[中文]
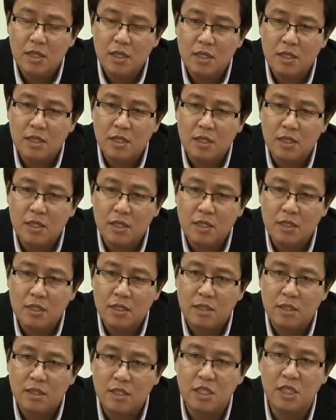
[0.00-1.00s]
呃
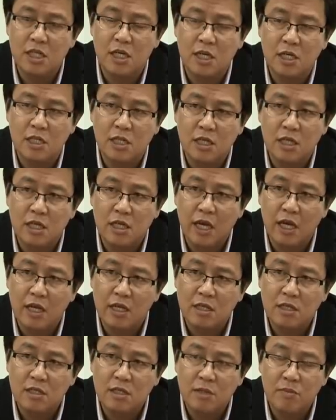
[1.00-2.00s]
实际课题，
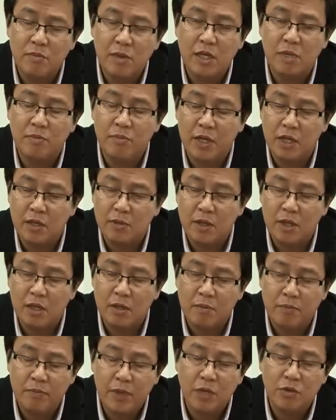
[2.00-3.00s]
给正面的评
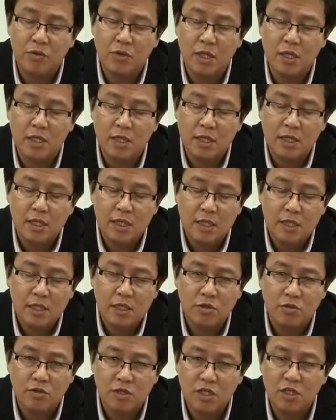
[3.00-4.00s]
呃辩论的。
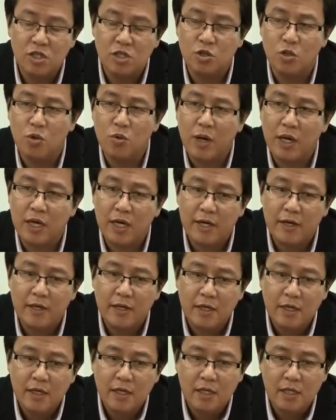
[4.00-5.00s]
这种政治手腕
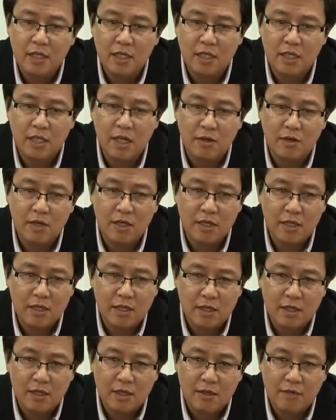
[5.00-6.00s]
已经到了
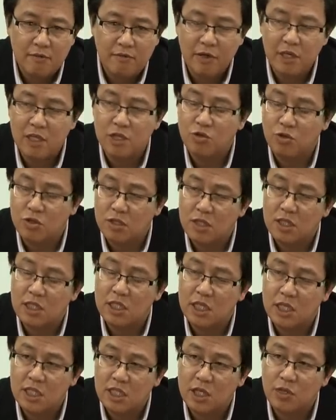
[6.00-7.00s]
匪夷所思的
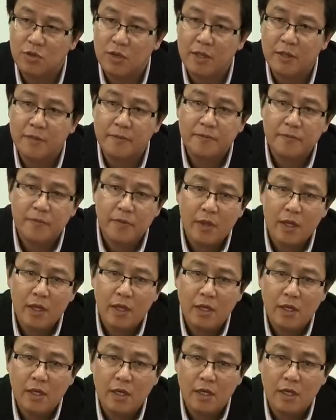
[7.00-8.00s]
这个阶段，
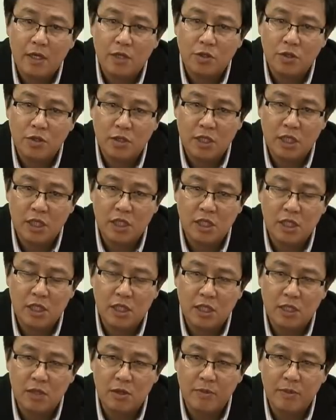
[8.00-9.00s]
啊，所以这一次
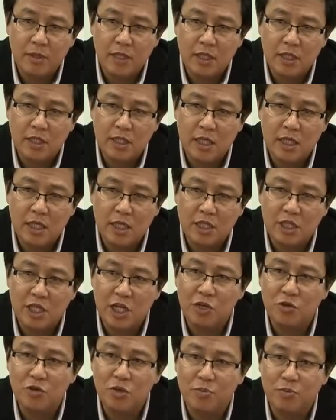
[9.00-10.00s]
呢，我们的这个
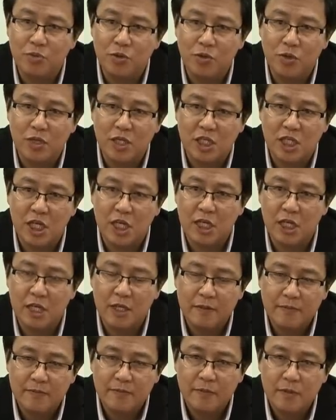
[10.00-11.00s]
尖锐部队的成
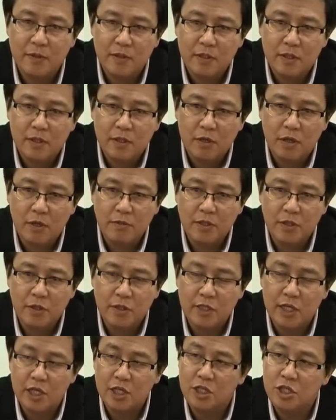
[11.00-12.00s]
立，我们会
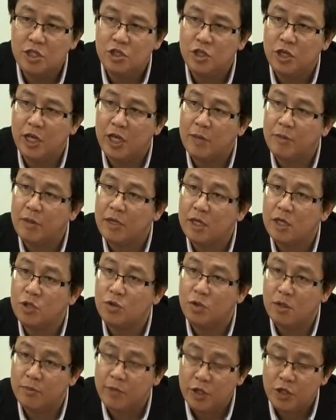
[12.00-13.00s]
再继续给他们更
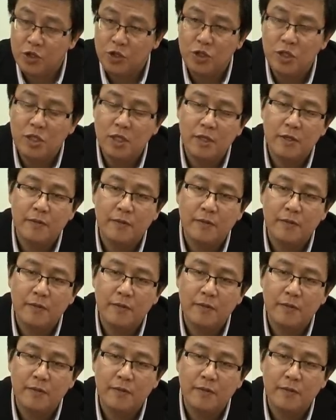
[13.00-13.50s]
多的培训，